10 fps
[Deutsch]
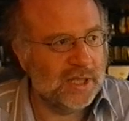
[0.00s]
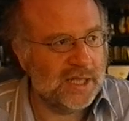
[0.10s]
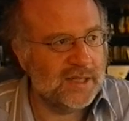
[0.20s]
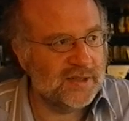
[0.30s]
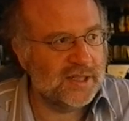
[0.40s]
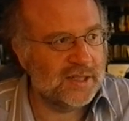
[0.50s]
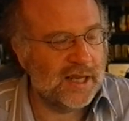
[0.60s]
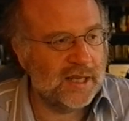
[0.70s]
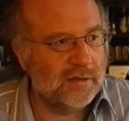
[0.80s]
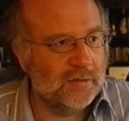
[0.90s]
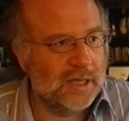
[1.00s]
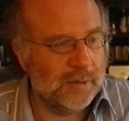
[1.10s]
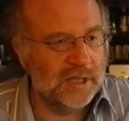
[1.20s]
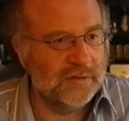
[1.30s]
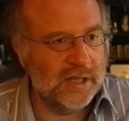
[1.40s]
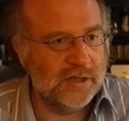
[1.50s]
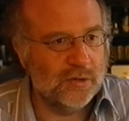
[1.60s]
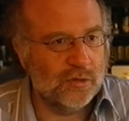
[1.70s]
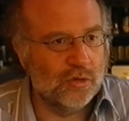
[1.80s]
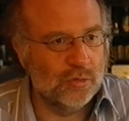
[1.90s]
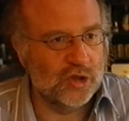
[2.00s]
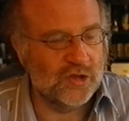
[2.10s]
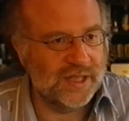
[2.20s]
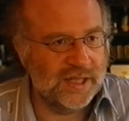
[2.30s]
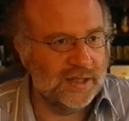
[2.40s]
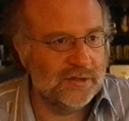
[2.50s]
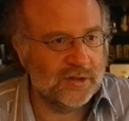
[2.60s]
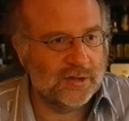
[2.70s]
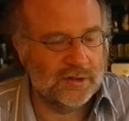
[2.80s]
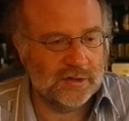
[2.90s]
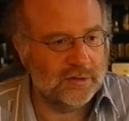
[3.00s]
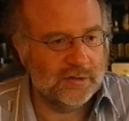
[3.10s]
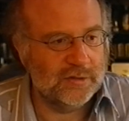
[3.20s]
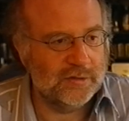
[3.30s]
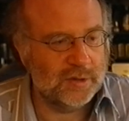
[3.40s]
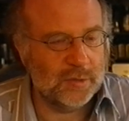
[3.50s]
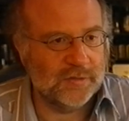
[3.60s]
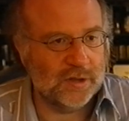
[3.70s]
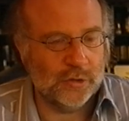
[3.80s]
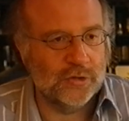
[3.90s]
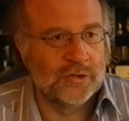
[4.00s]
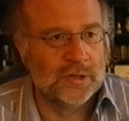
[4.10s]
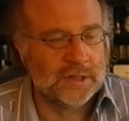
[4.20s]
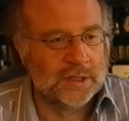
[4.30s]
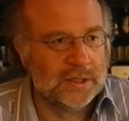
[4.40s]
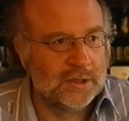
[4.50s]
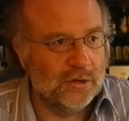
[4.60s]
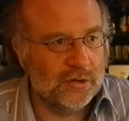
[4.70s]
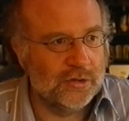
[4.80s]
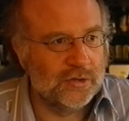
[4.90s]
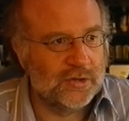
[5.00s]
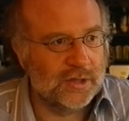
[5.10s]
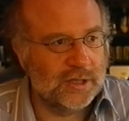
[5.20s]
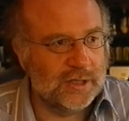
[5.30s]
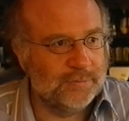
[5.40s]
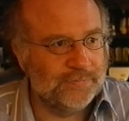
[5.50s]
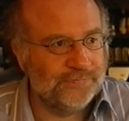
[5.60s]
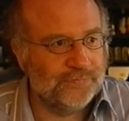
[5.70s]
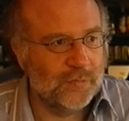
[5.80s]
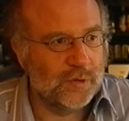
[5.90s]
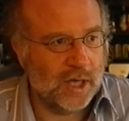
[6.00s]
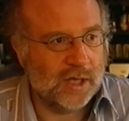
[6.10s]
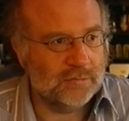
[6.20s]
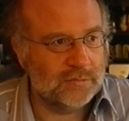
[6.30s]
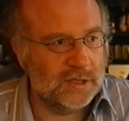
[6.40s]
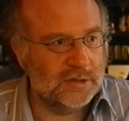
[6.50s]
Meiner Ansicht nach kann man die Welt nur komisch sehen, sonst äh, wird man verrückt. Und ähm, ja,